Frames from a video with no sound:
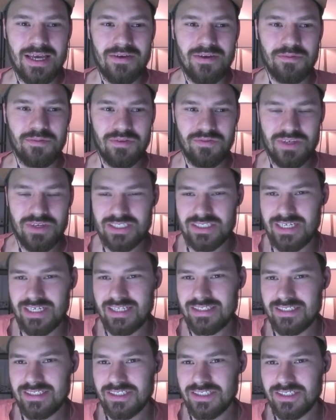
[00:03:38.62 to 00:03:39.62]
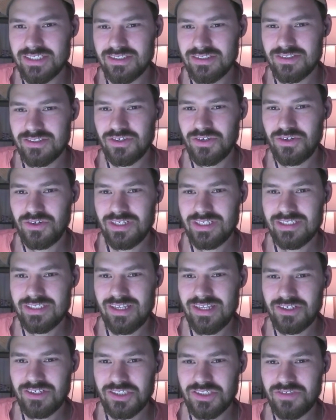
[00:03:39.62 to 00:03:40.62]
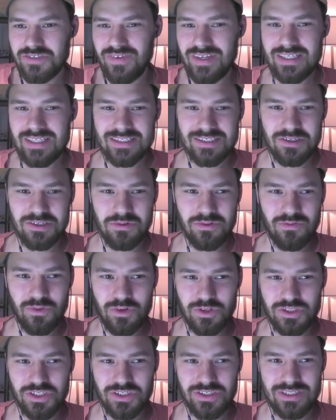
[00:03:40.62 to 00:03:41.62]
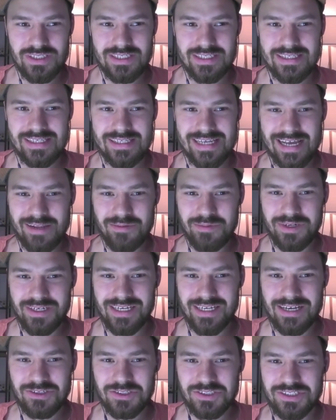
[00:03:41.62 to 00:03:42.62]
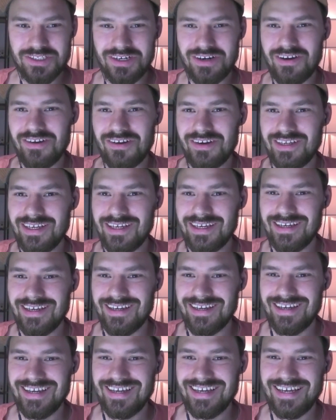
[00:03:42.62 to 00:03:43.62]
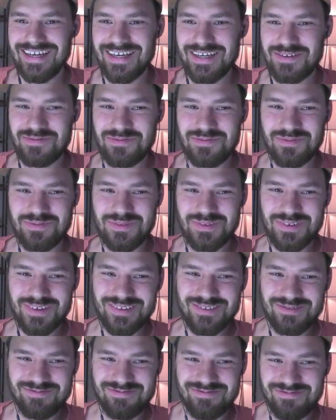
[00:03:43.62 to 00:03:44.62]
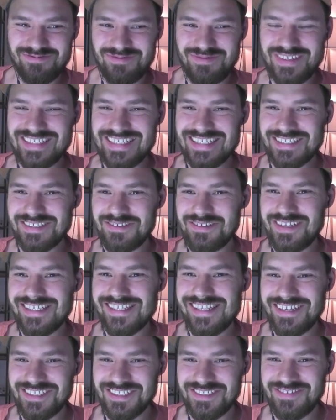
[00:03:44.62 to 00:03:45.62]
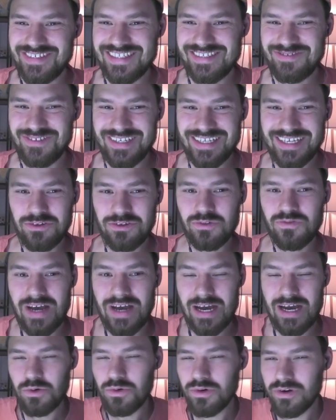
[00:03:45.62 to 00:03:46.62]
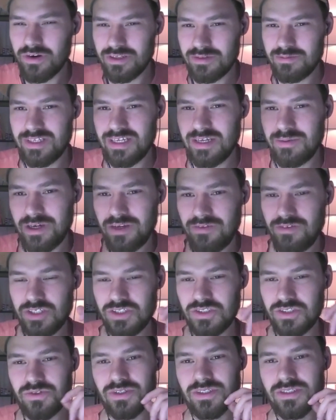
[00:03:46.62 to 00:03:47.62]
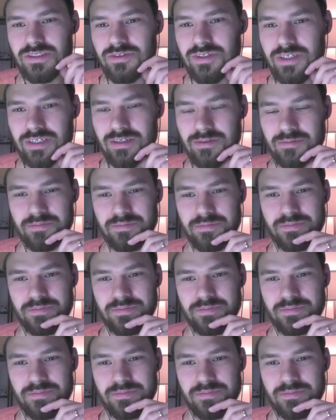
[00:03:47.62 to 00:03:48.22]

Wie schätzt du das Gründungsland Schweiz? Du wohnst ja jetzt selber in Australien. Ähm, Wie sieht das Gründungsland Schweiz für dich auf, auch gerade im Thema Investorensuche?